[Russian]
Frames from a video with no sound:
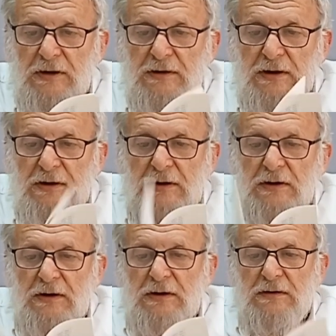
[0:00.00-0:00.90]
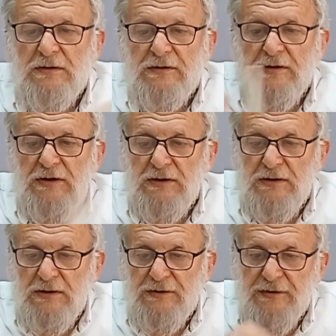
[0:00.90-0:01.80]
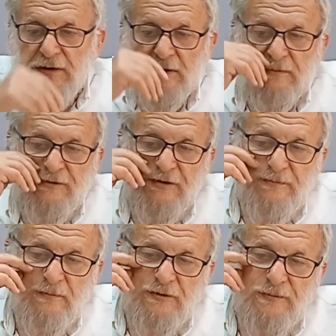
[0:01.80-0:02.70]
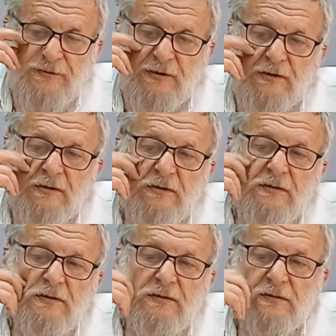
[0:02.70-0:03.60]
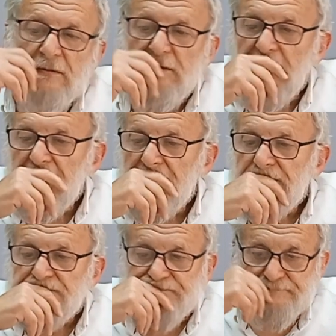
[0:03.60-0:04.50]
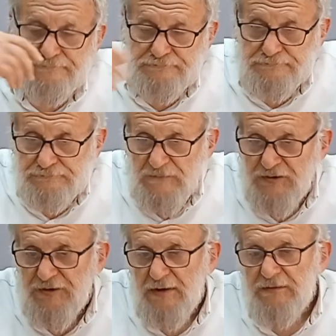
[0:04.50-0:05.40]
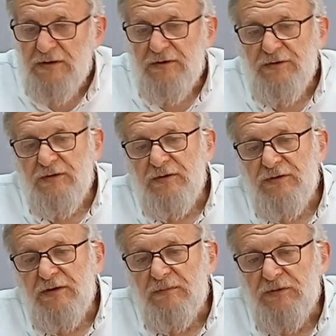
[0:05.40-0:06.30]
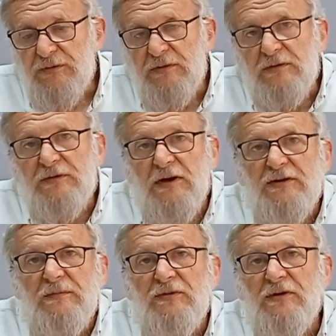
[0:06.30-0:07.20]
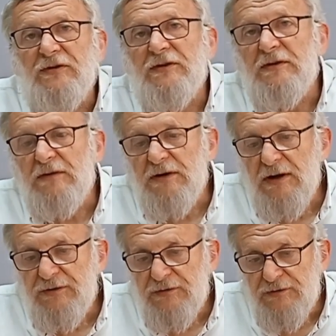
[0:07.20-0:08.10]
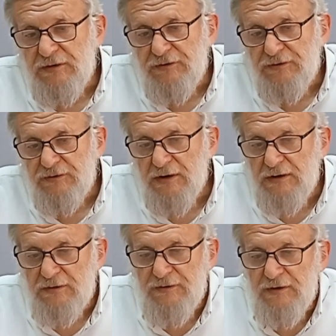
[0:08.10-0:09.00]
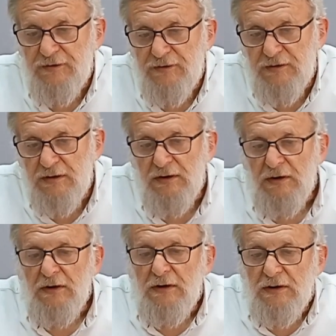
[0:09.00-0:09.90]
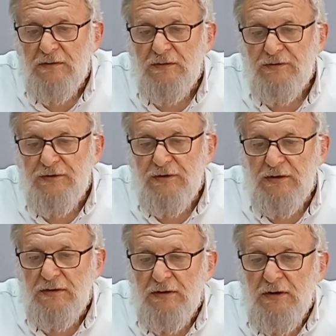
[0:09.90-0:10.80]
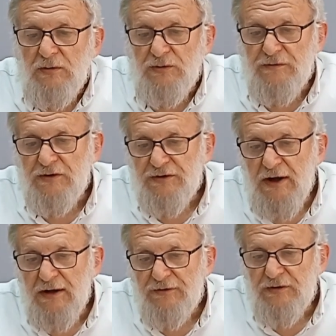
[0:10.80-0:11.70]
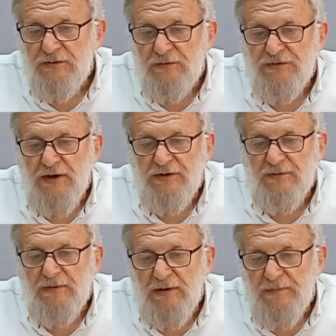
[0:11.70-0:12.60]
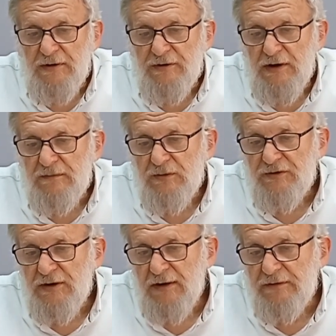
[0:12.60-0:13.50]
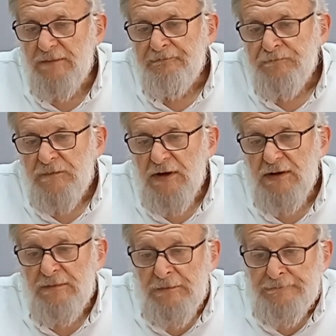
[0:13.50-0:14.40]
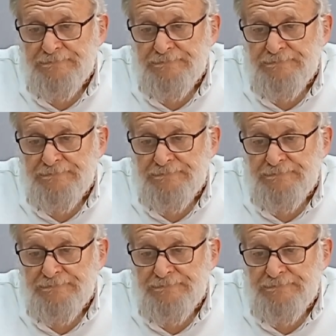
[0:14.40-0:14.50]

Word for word: да, И это как бы здесь мы можем э, э, да, сравнить с тем, что наши мудрецы говорят здесь, да, здесь вот, утверждается, что вся земля полна его славы, да,